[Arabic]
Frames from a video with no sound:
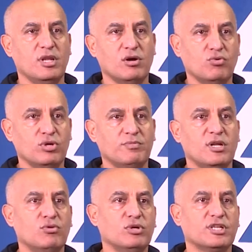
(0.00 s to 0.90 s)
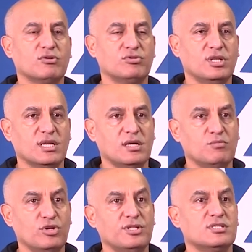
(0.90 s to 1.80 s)
الاول من الاول كيكون
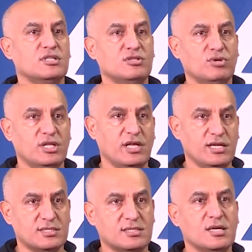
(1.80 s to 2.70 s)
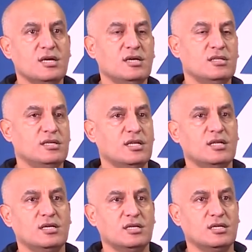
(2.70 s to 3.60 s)
المهندس عنده واحد الحس ديال
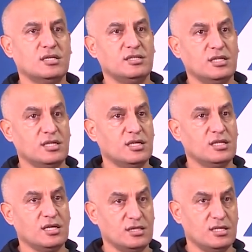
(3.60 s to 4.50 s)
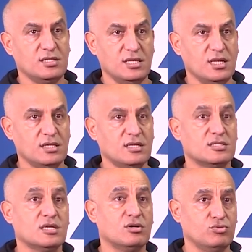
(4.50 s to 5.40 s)
ديال ديال
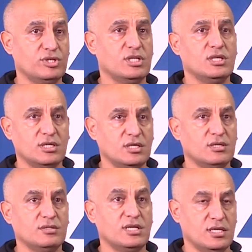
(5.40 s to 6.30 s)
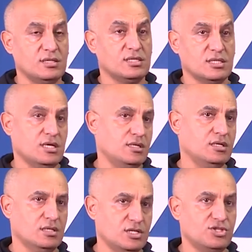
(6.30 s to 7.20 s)
الهندسه وديال ديال الهندسه
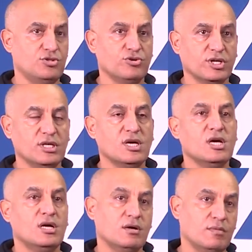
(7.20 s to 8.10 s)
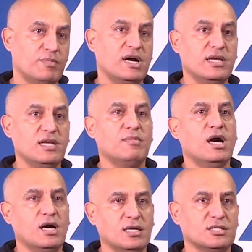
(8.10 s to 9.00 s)
يعني لانجينيوري باراليل
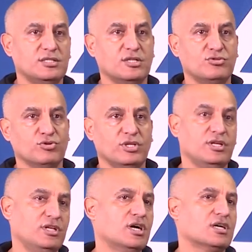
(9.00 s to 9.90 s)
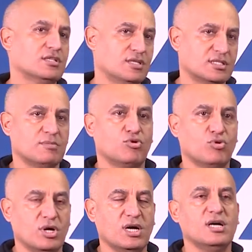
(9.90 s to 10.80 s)
مع لاركتيكتور اللي هي
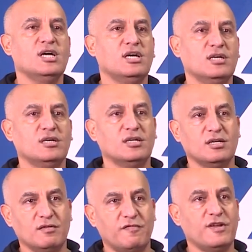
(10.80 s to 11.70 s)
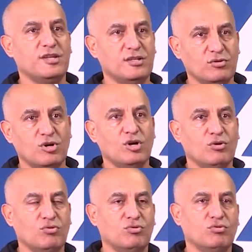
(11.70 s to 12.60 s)
كنعتبروها آه، فن
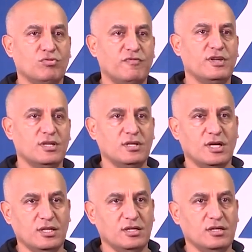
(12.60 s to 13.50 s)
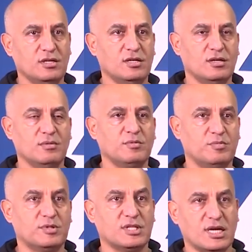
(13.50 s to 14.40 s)
وفن يعني آه،
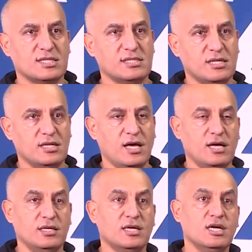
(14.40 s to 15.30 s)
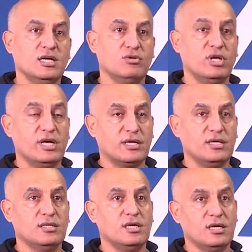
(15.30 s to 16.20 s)
بالطراز العالي
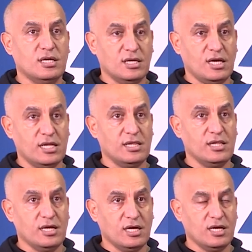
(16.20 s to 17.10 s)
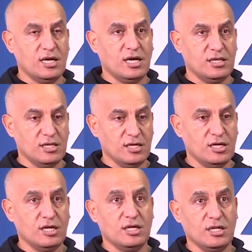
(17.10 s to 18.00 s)
ولكن هذا آه، هذا
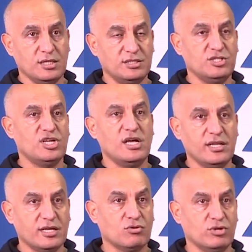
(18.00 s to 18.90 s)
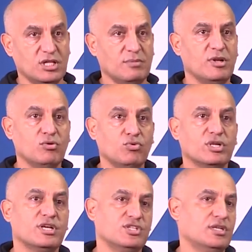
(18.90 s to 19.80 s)
الاتجاه اللي كيكون عندنا من الاول
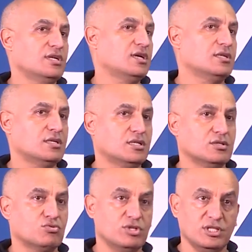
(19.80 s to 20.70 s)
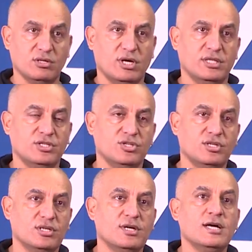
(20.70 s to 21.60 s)
كيجعلنا اننا نكون عندنا واحد
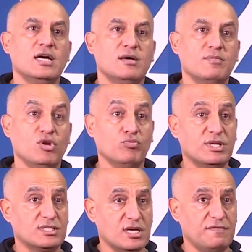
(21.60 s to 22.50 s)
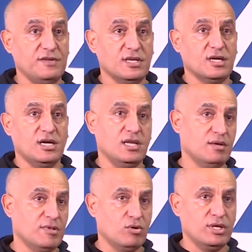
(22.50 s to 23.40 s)
معلومات كافيه على
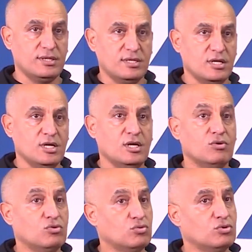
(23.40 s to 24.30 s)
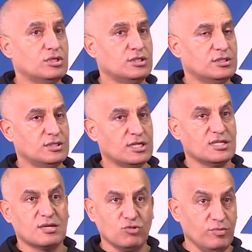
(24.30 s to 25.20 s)
المواد
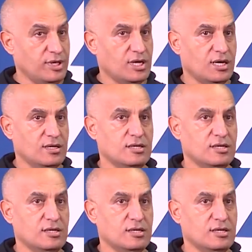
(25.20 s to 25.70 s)
ونحترموا البيئه